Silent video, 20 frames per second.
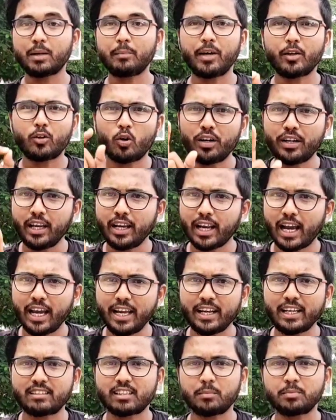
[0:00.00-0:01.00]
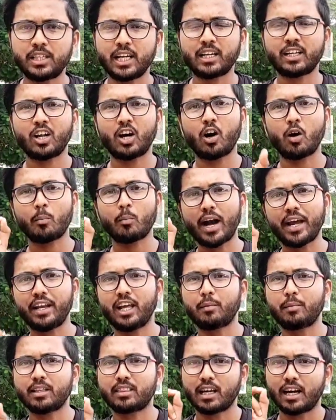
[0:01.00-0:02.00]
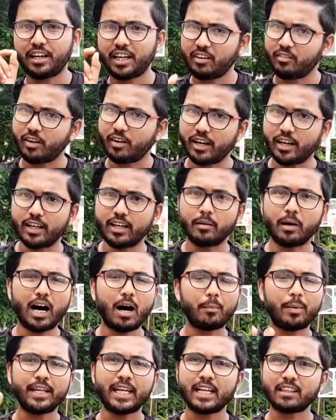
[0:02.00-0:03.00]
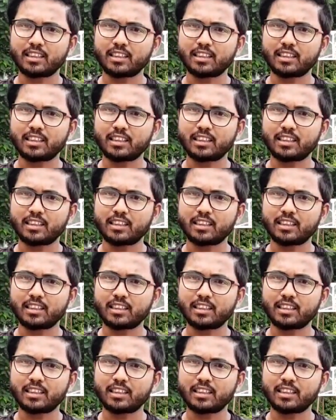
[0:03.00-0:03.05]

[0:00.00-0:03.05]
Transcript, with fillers: मेजर में 29 है सब्जेक्ट और माइनर में 31 है